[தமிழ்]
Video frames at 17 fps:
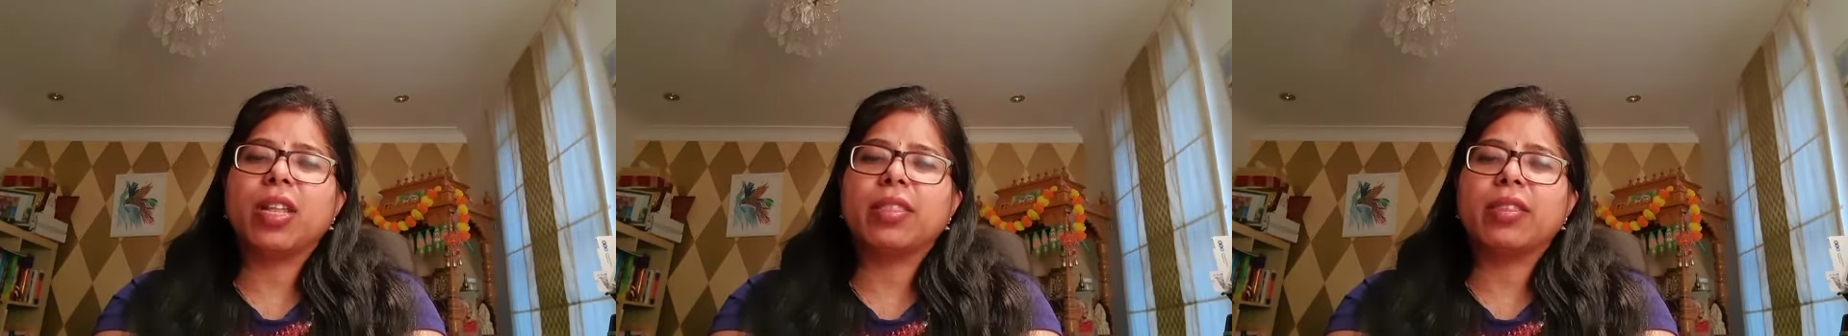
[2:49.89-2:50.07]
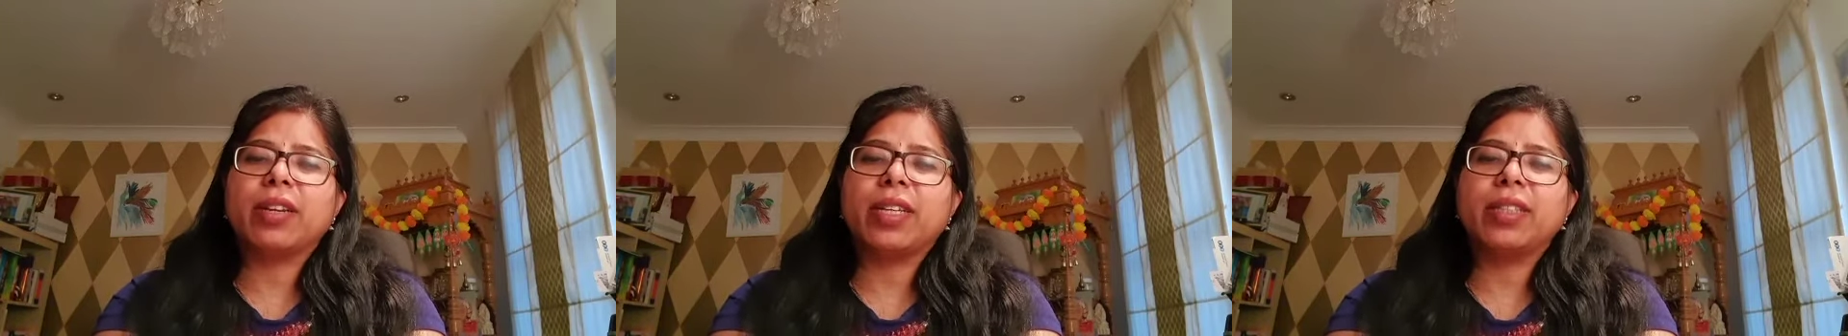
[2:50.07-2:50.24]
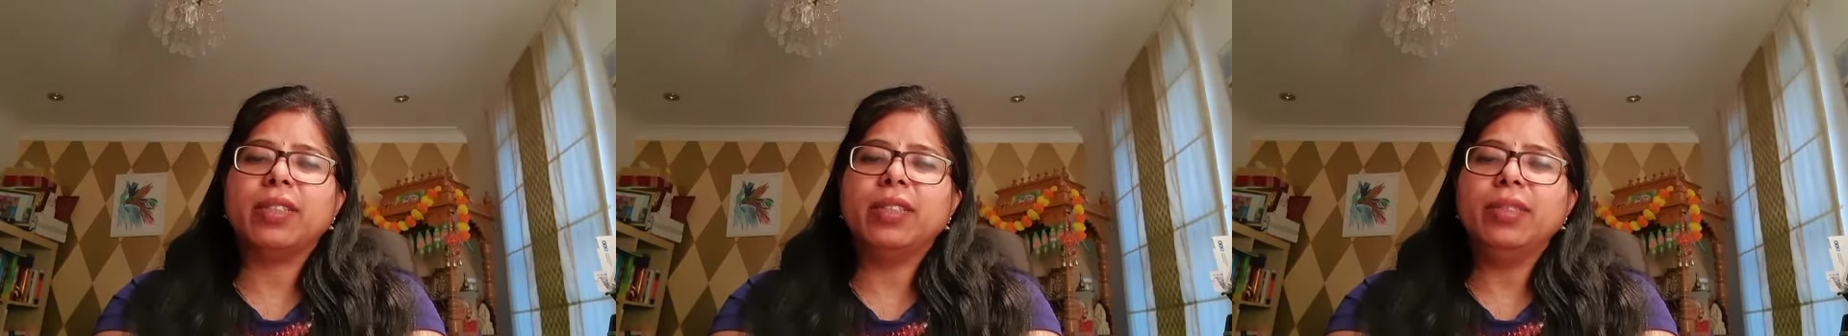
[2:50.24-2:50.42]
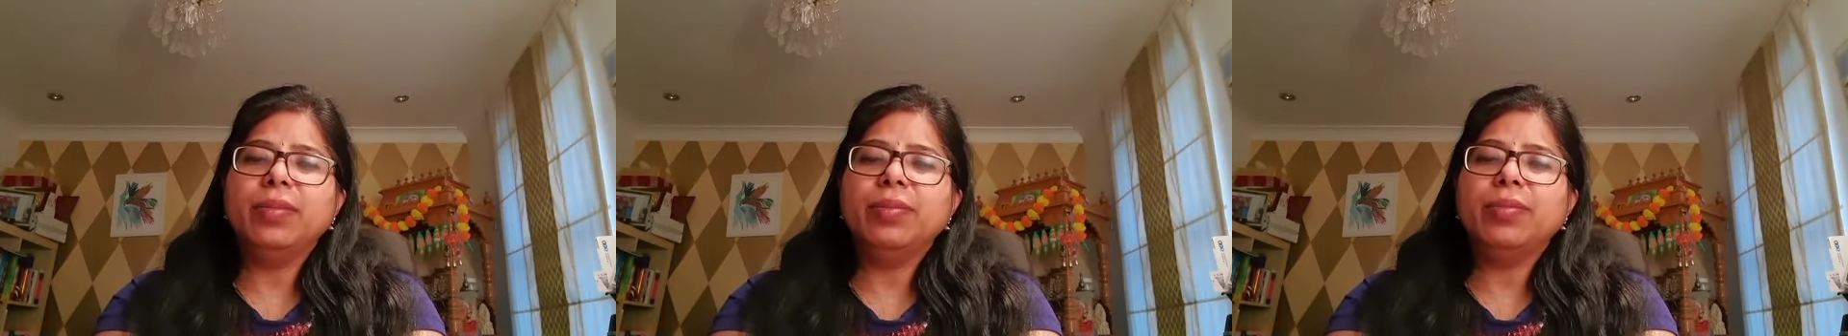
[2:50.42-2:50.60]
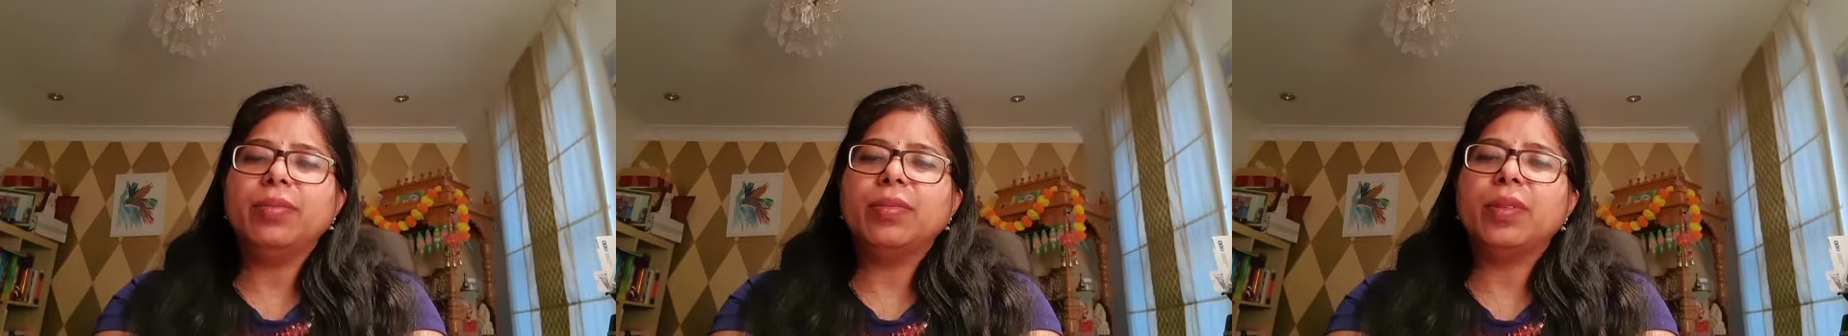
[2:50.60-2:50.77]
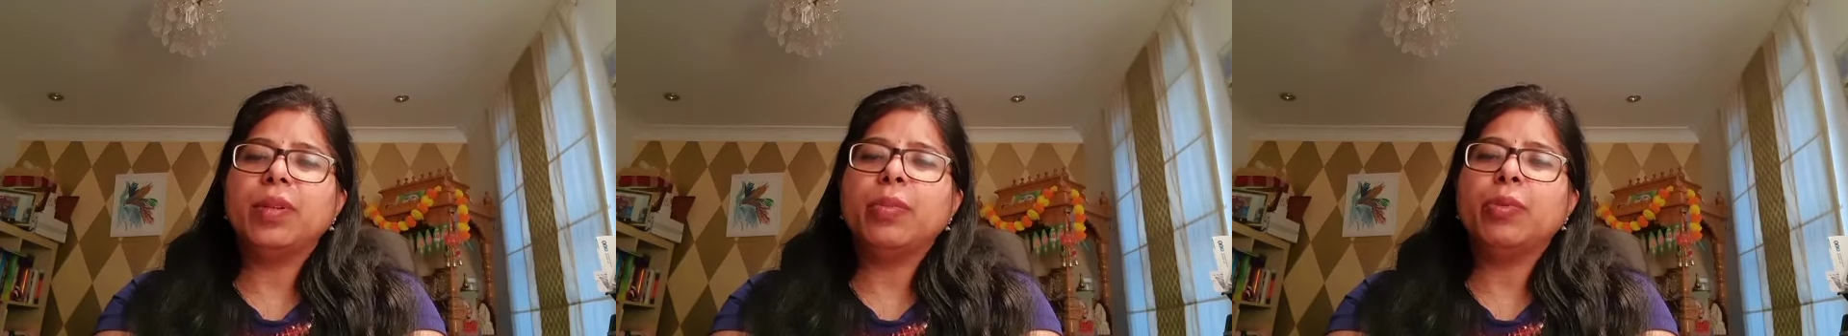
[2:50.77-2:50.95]
தடைகள்
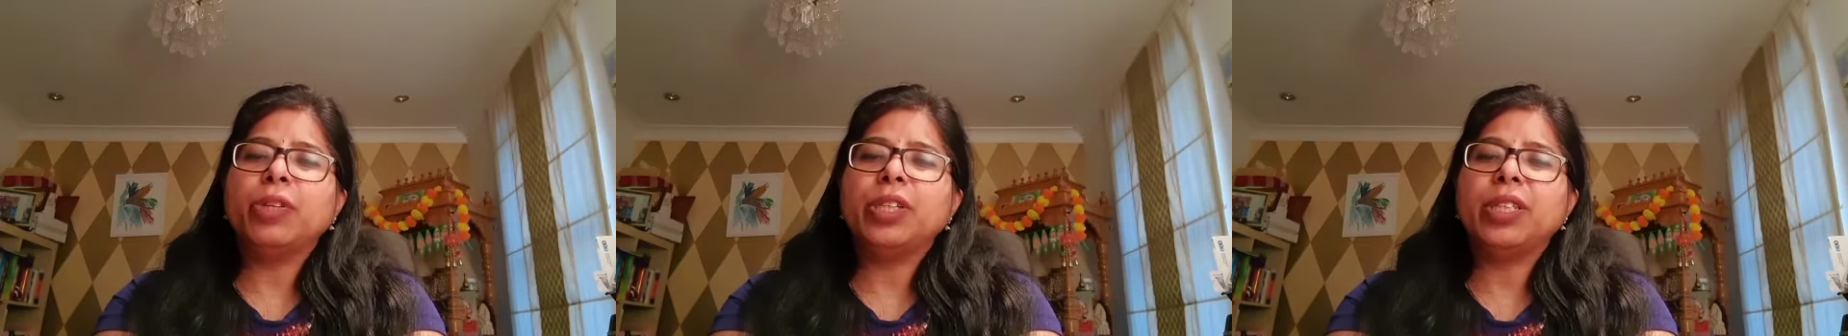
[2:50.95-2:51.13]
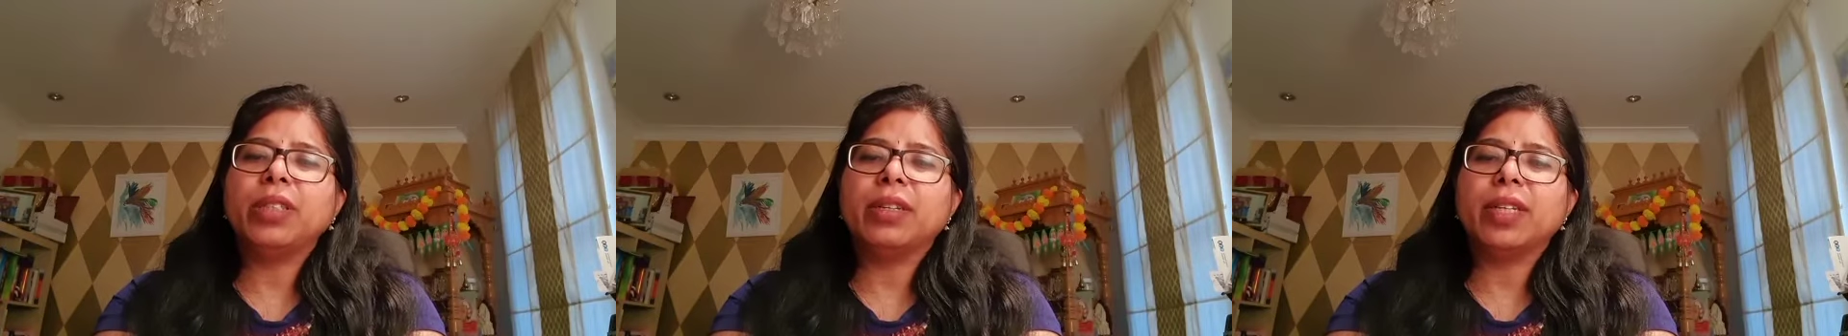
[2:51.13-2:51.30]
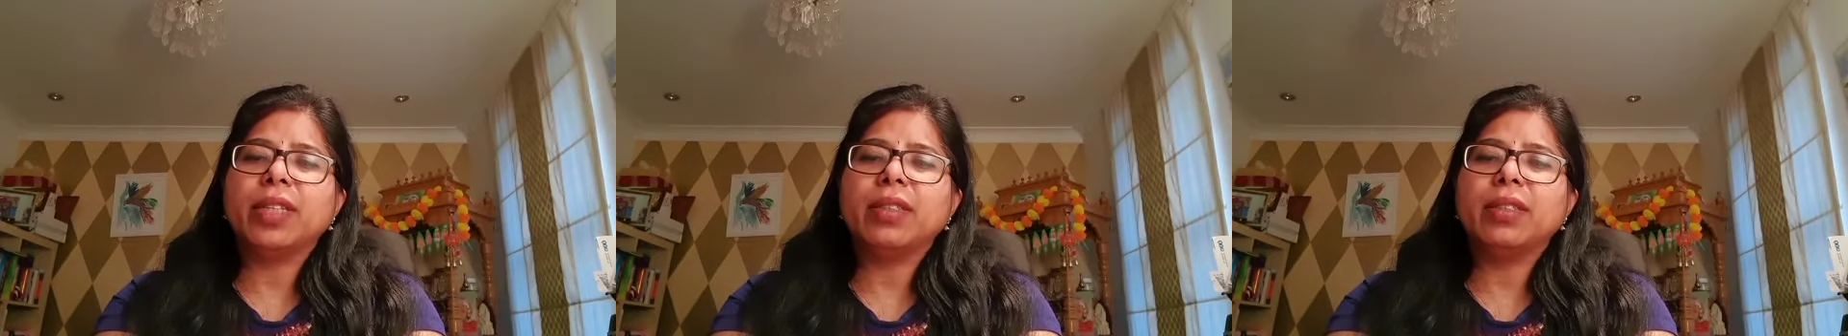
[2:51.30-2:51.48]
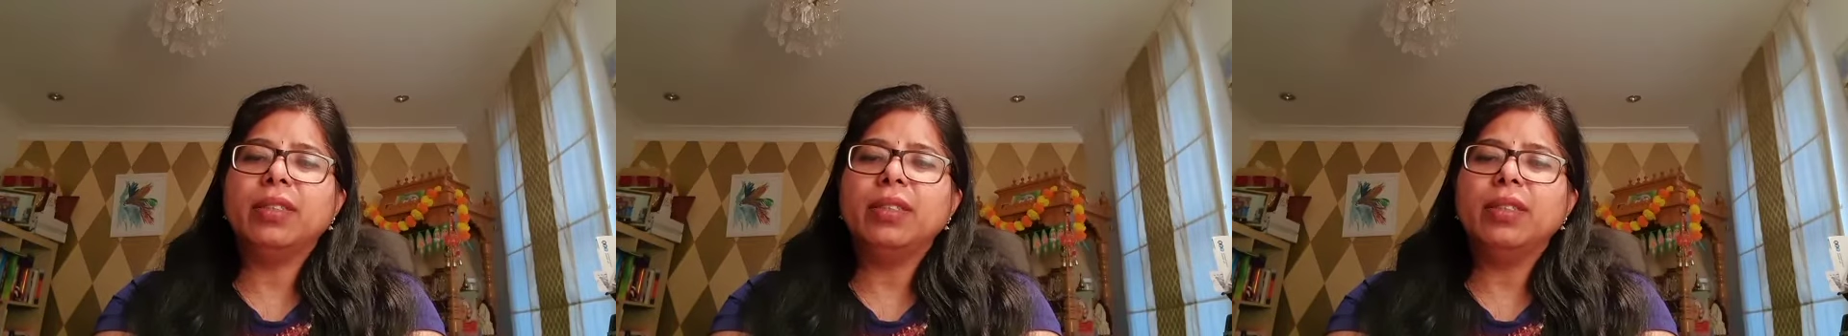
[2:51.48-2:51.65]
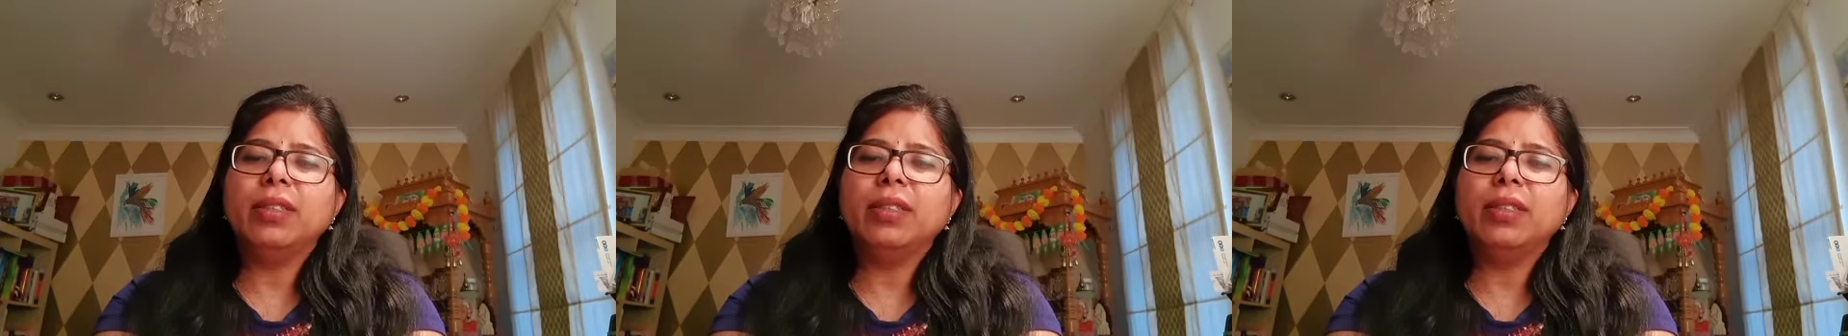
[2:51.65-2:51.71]
மொழி தடைகள்